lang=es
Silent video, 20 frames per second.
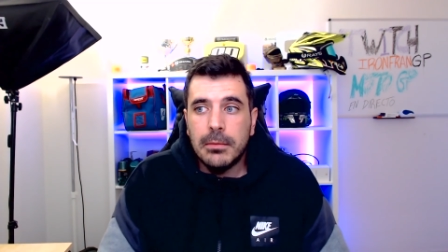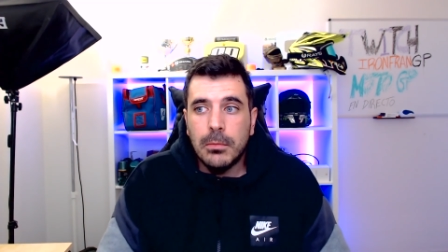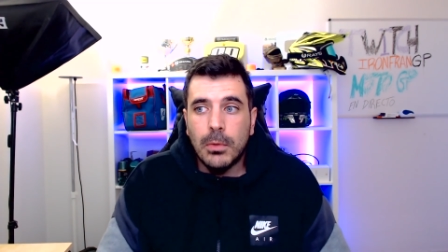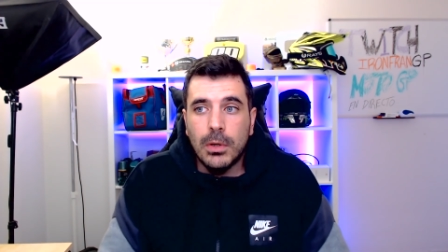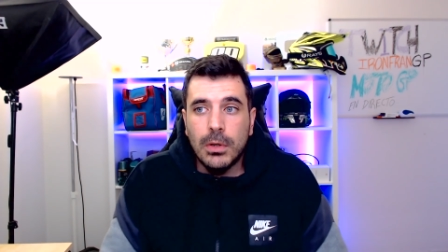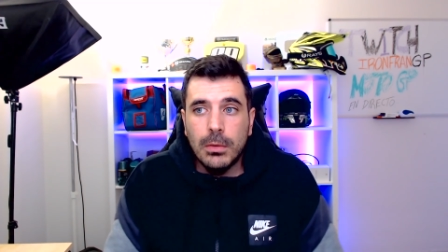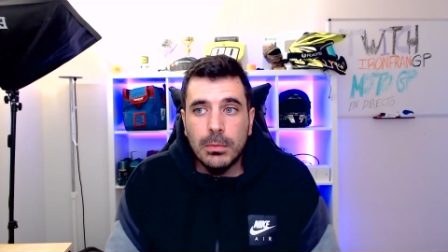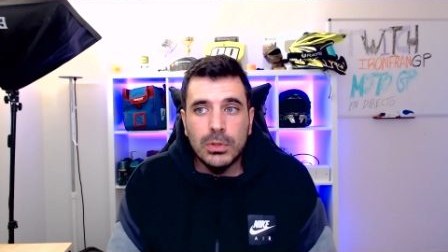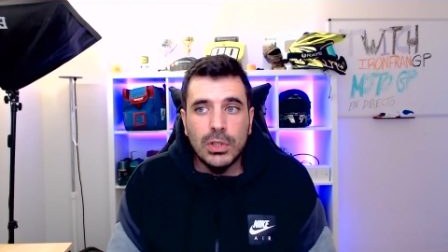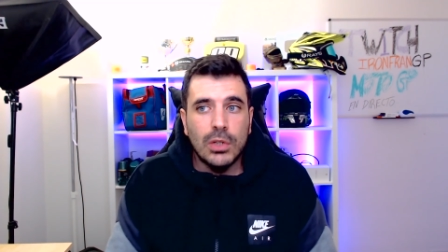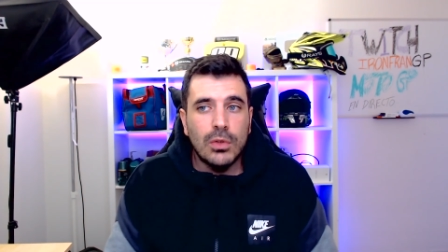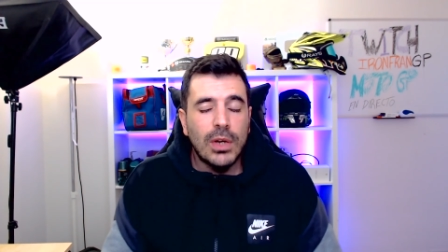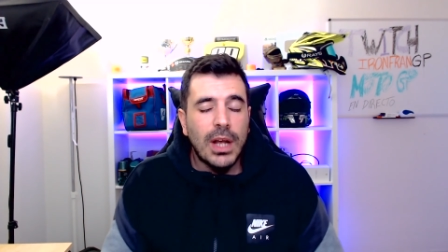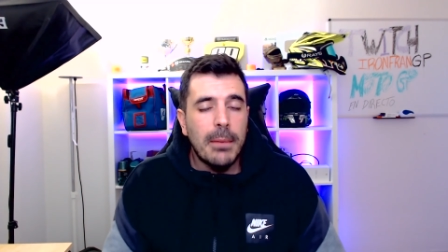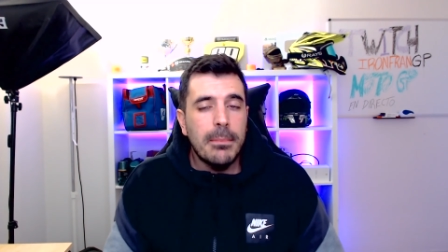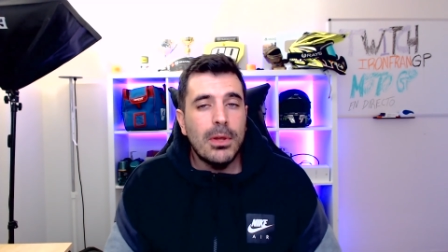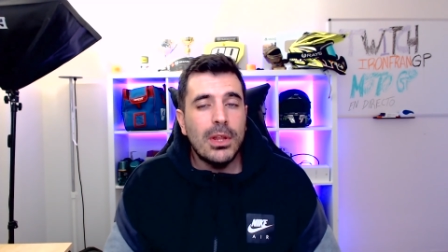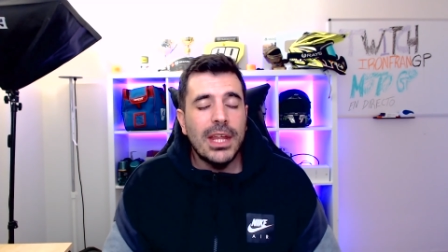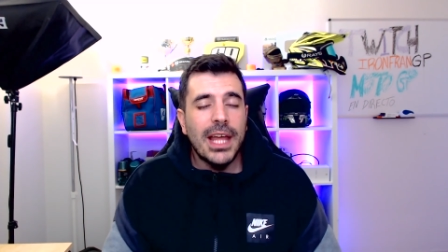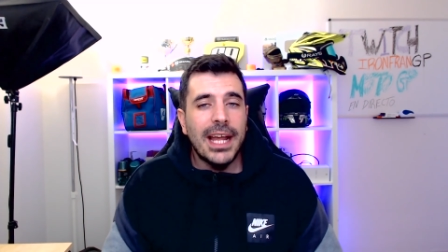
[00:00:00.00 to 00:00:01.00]
bueno, pues en un
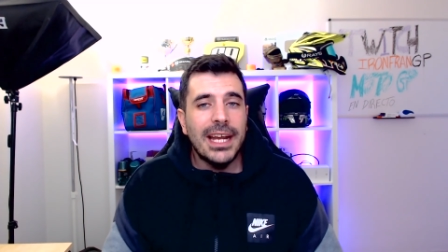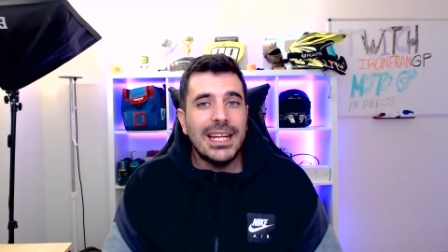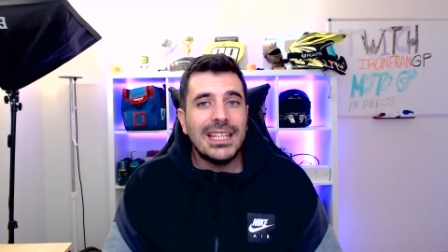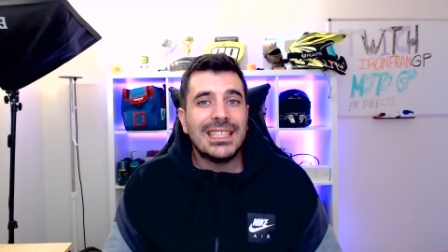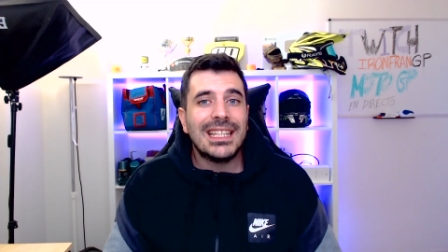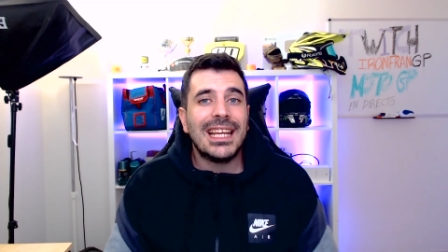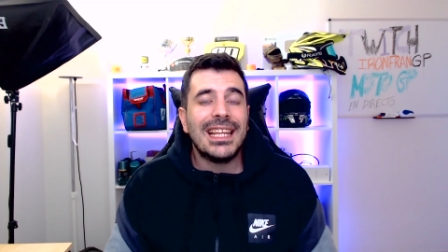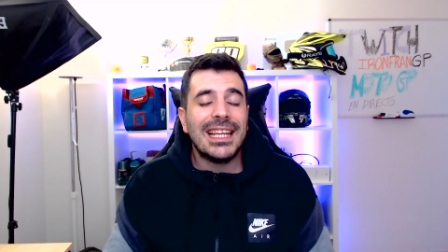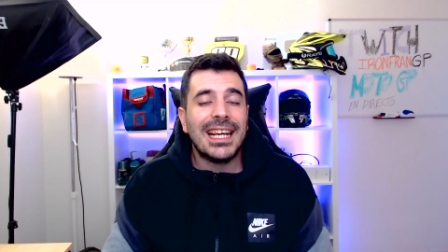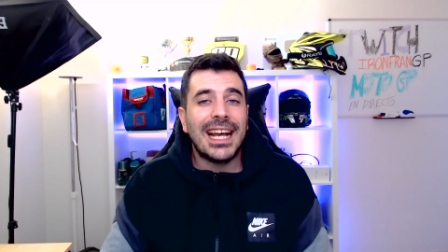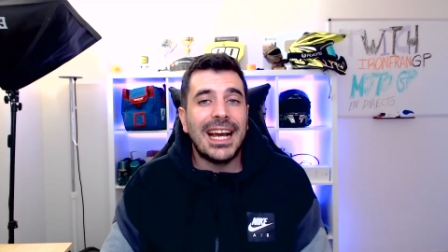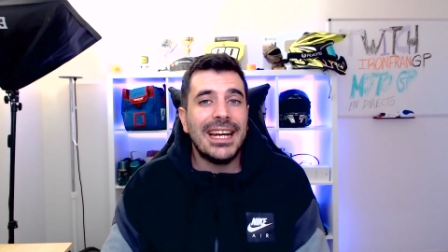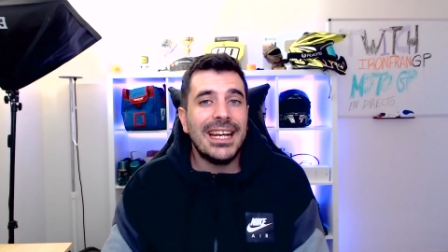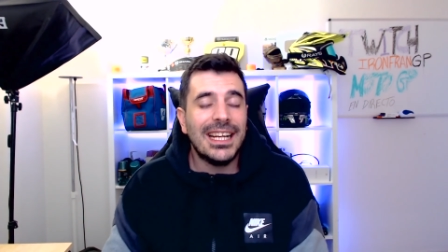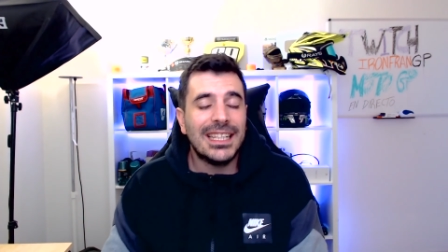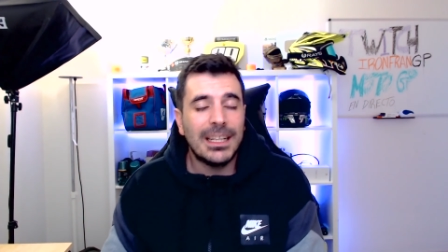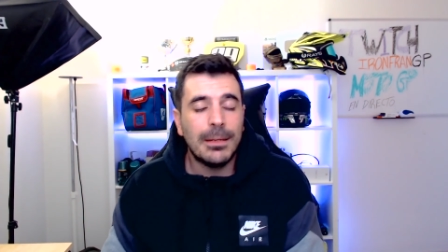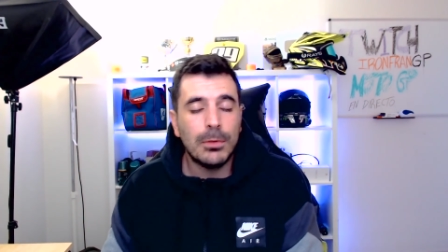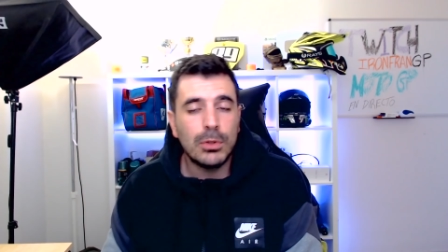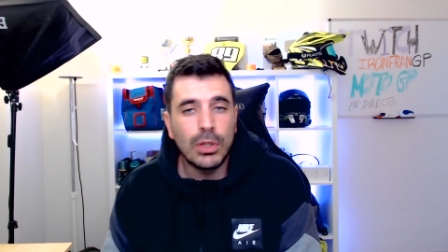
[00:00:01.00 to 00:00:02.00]
cambio de aires que dejaría
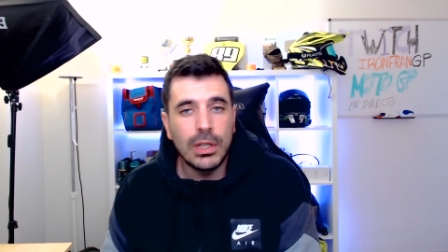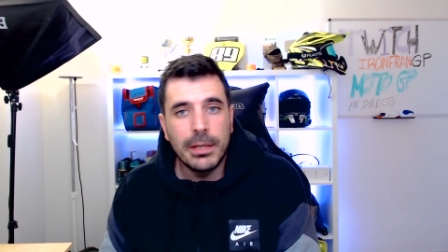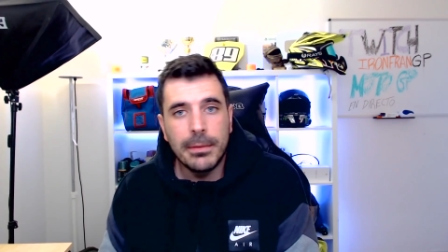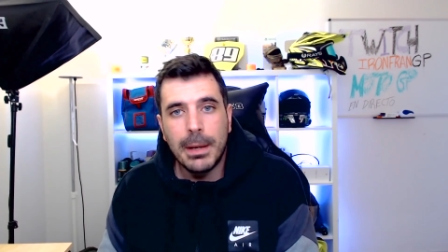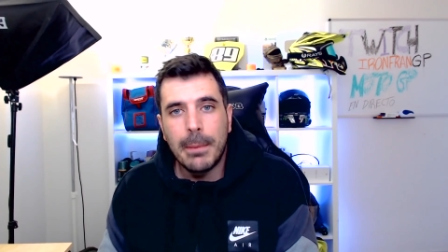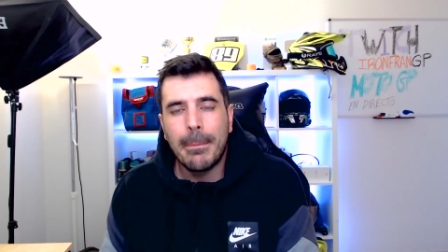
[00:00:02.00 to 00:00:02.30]
esa moto libre